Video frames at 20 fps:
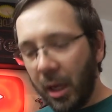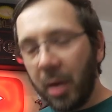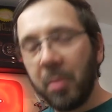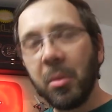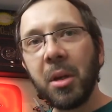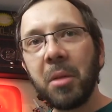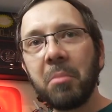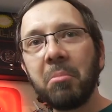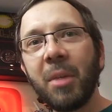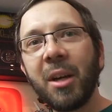
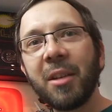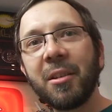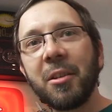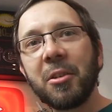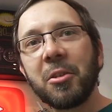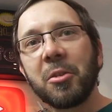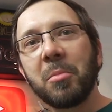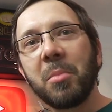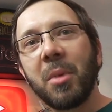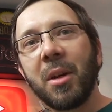arbeiten macht
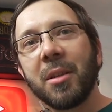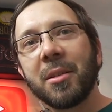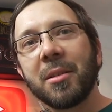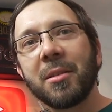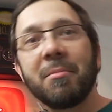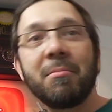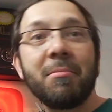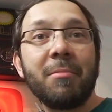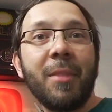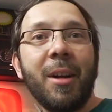echt
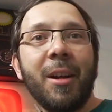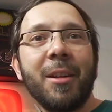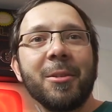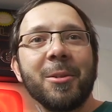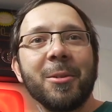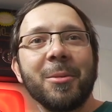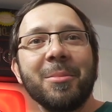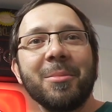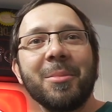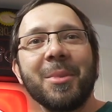Spaß.
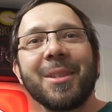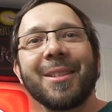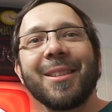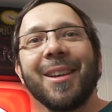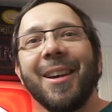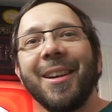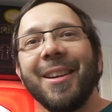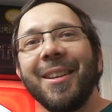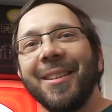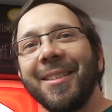Also, bis
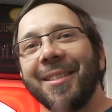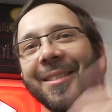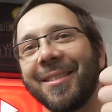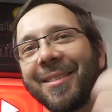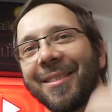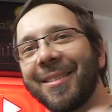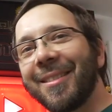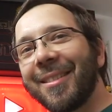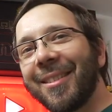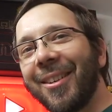dahin,
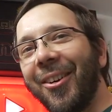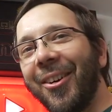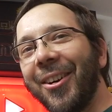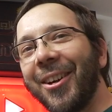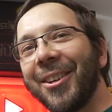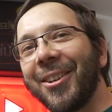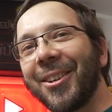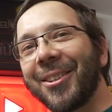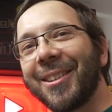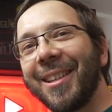
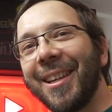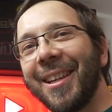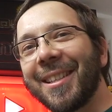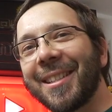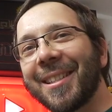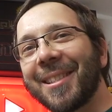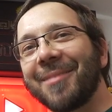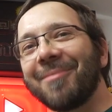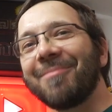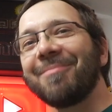euer Dr.
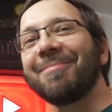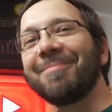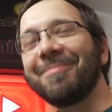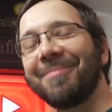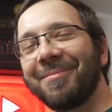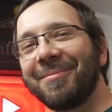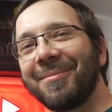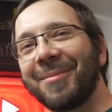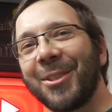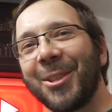S.
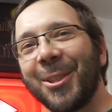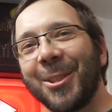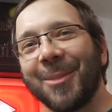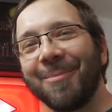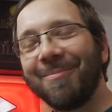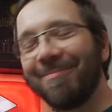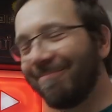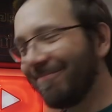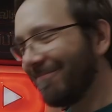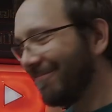
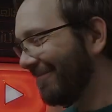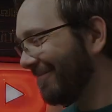Tschüss.